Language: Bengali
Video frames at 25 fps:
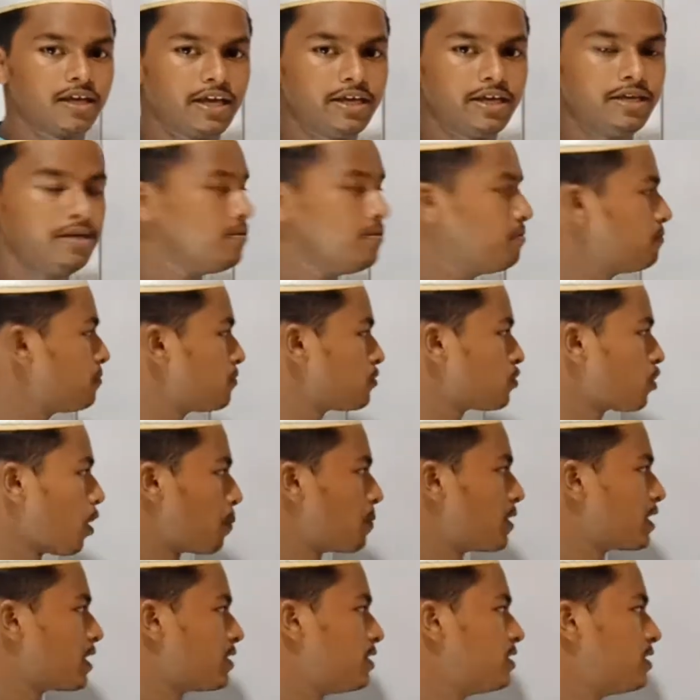এই
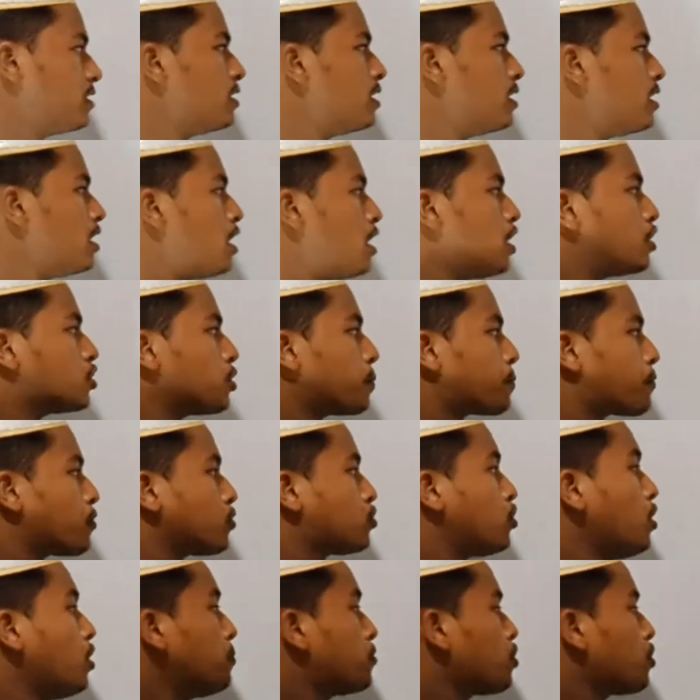টপিকটি তো
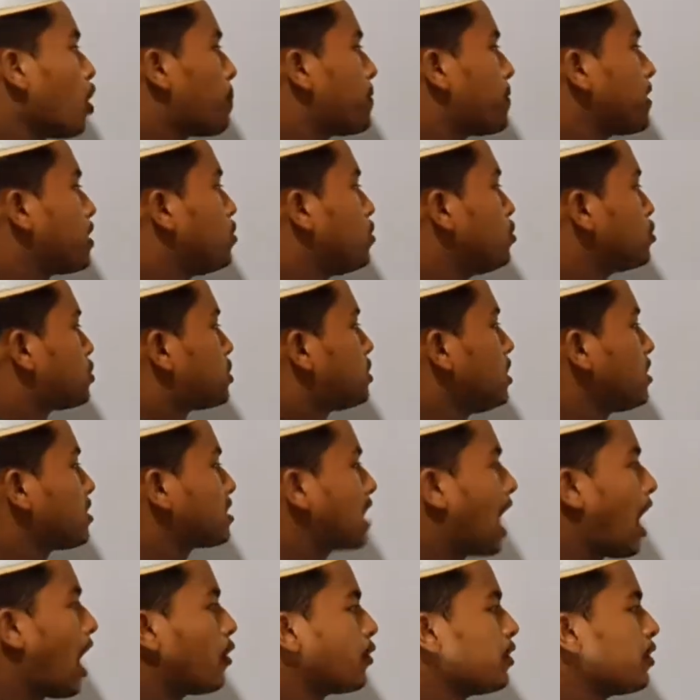প্রথম টপিক হচ্ছে
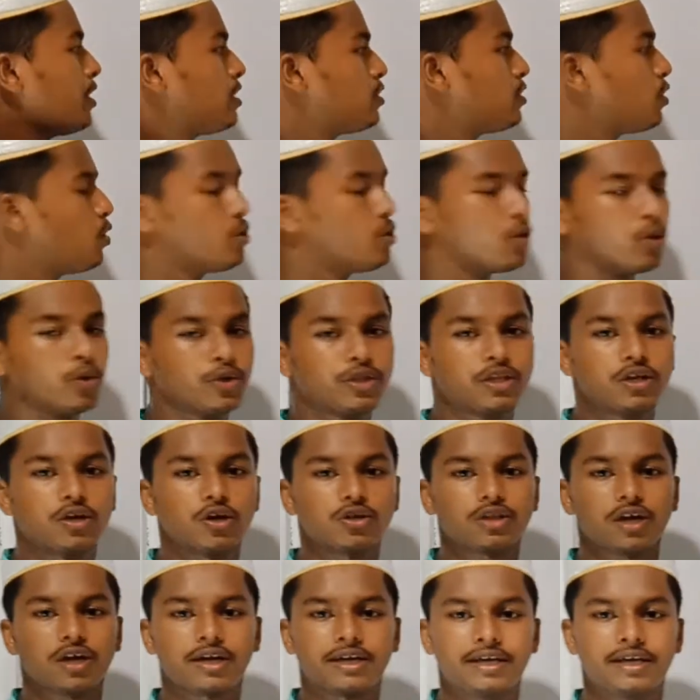তাওহিদ ও
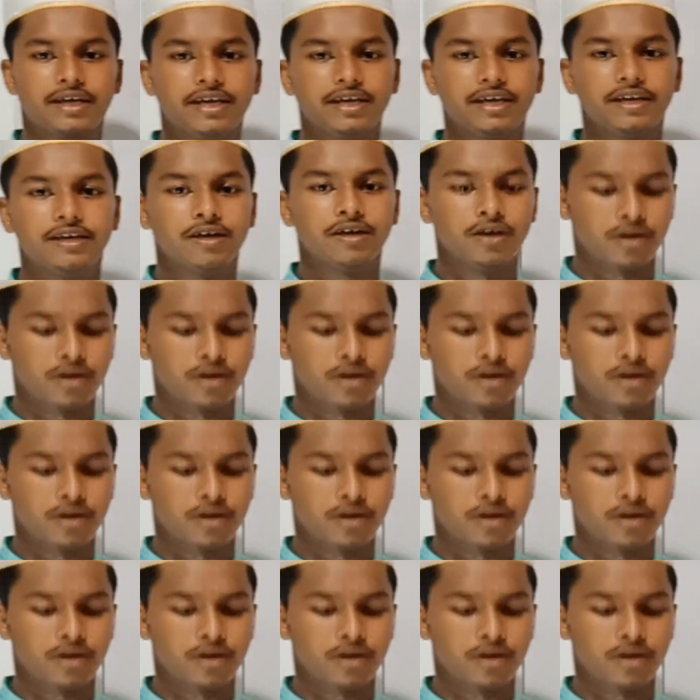নৈতিকতা কি